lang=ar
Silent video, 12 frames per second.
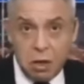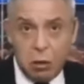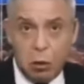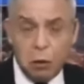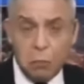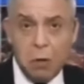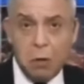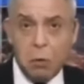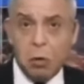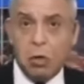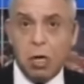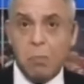ظل
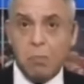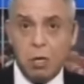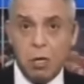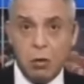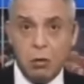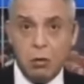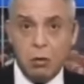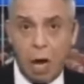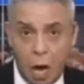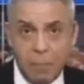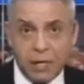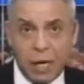الحكم المجرم
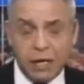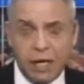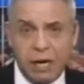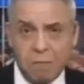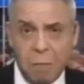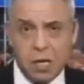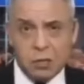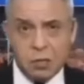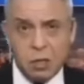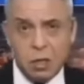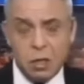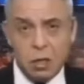اه بيتقال كده في
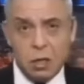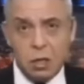مصر